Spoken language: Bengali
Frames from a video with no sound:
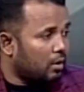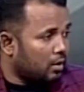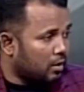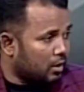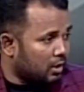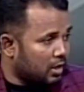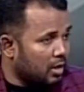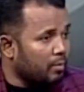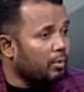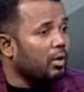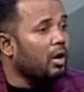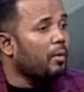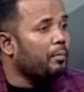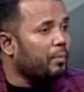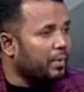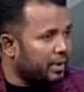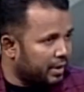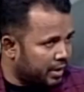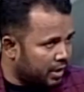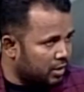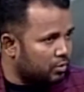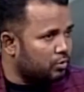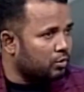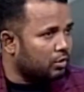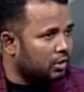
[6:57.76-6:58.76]

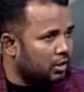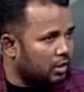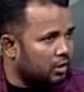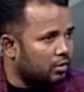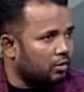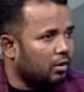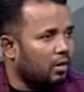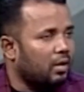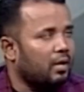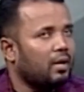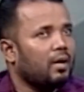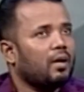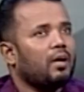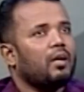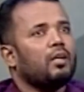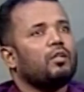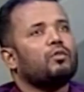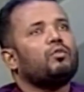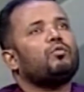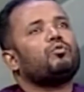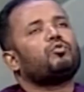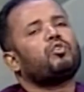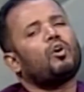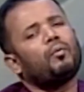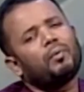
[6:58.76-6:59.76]
ডেভেলপমেন্টের জন্য দেয়
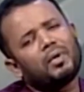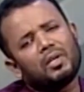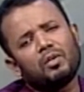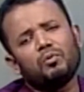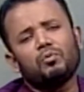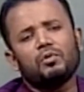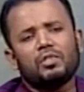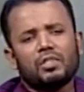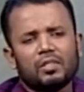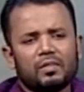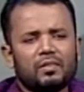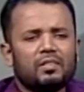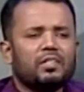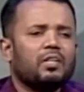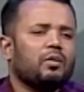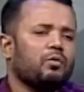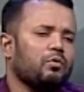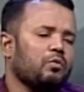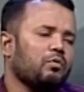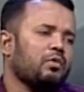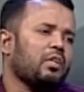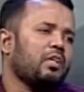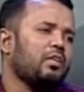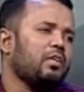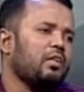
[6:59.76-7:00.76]
তো সবারই উচিত যে
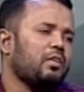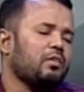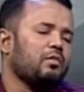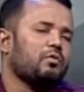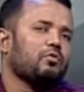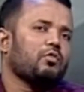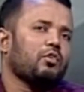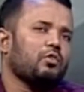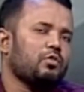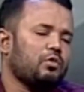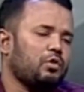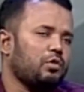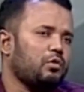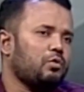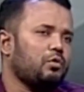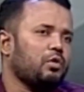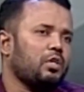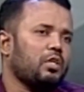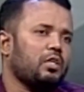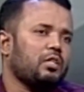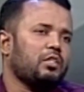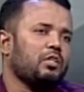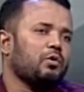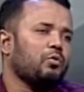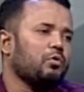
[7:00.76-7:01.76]
অনুদানের
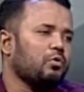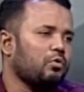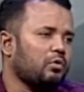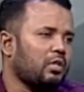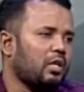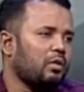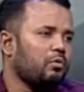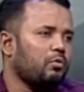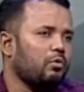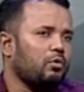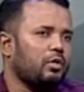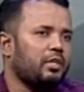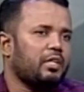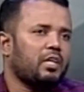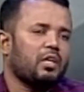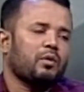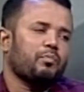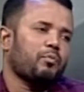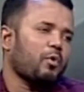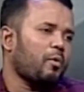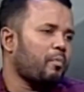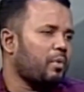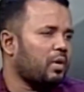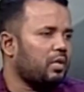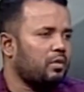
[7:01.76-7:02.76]
চলচ্চিত্রের যে অনুদানগুলো এটা
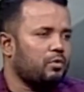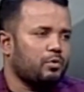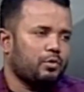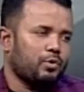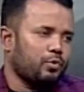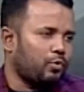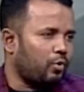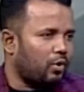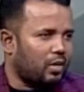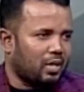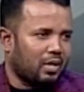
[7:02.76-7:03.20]
প্রপার ইউজ করা